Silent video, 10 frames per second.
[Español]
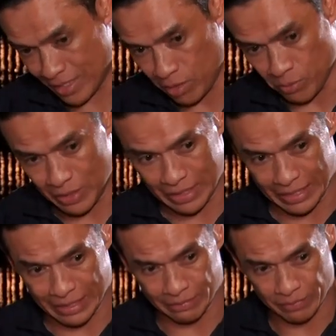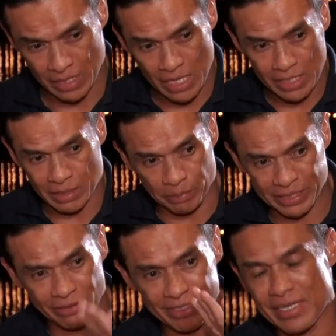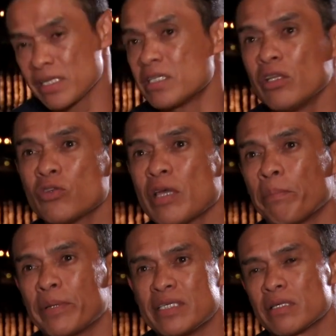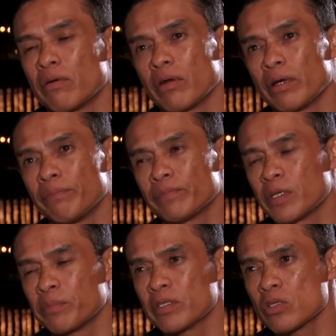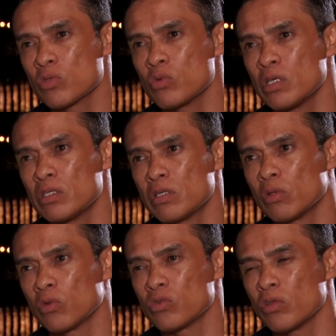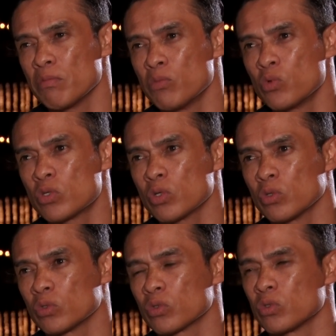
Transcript: ¿Cómo te dirá? Saprissa va a seguir siendo Saprissa, ¿verdad? Saprissa es una institución de muchos